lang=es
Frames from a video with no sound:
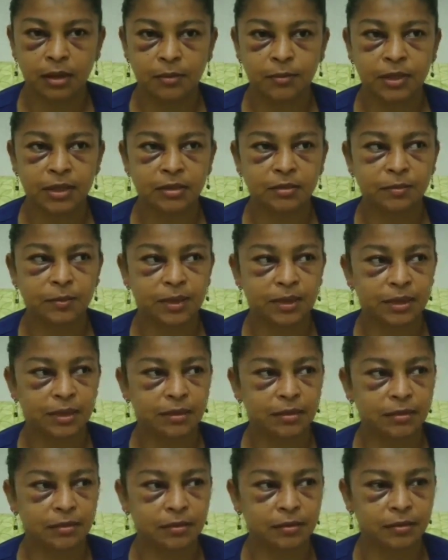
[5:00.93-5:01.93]
a mi
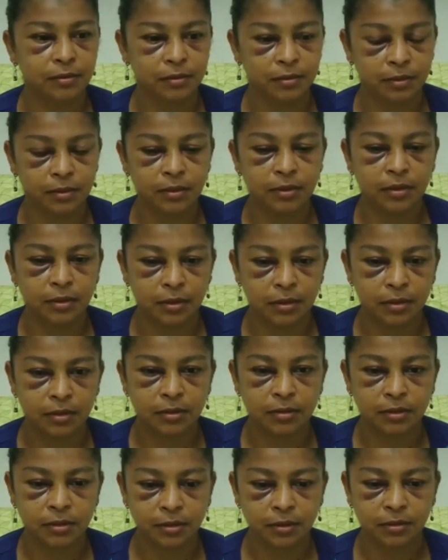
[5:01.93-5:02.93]
expareja.
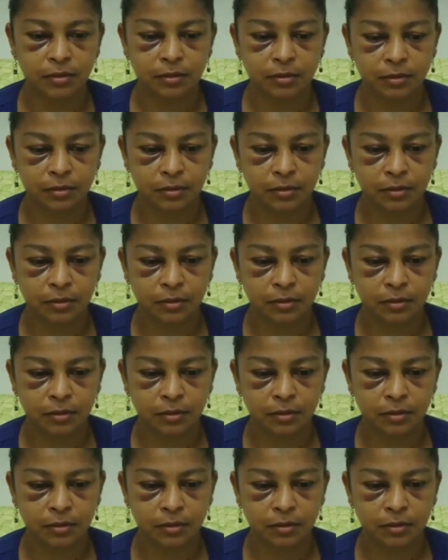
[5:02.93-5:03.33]
Sí,